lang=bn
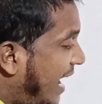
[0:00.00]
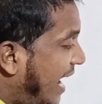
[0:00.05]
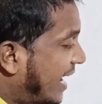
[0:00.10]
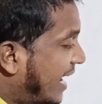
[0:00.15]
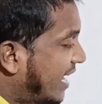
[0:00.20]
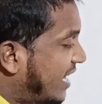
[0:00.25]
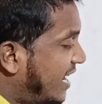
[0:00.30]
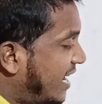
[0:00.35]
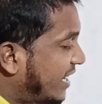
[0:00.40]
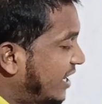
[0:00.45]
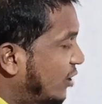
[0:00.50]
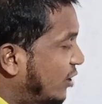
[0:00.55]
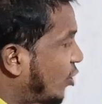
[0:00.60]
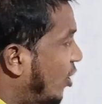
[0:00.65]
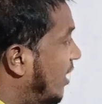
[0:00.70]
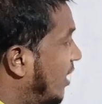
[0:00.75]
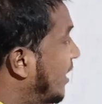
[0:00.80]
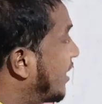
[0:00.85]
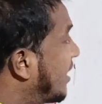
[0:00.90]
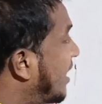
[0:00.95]
এখানে একটি
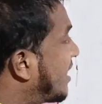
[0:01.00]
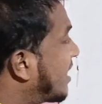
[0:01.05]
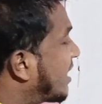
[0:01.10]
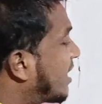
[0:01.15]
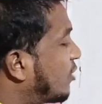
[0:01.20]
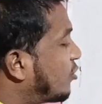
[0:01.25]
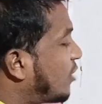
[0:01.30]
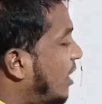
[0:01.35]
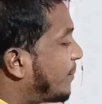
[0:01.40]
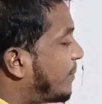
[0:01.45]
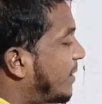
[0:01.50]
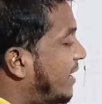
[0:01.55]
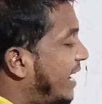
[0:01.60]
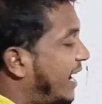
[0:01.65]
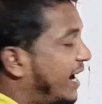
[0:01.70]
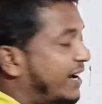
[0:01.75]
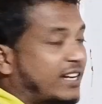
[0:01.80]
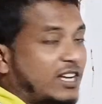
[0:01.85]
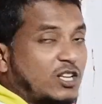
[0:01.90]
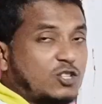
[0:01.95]
টয়লেট এটা কিন্তু আপনার
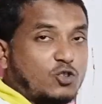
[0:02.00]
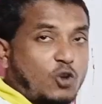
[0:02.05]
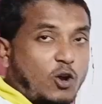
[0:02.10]
অ্যাটাচ